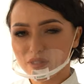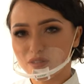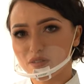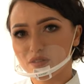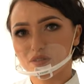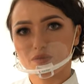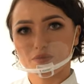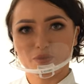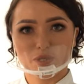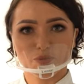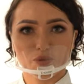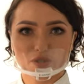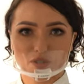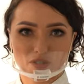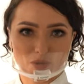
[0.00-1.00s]
Mm,
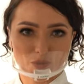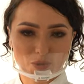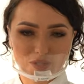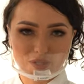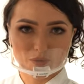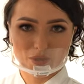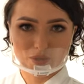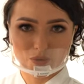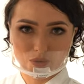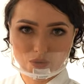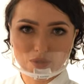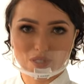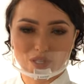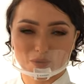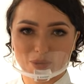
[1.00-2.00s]
bezpośrednio po zabiegu
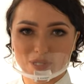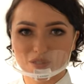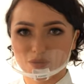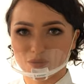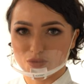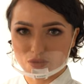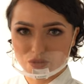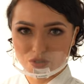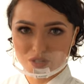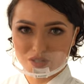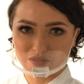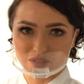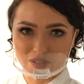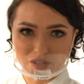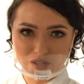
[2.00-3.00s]
usta będą
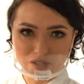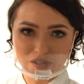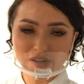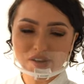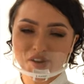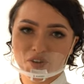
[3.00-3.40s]
troszeczkę większe.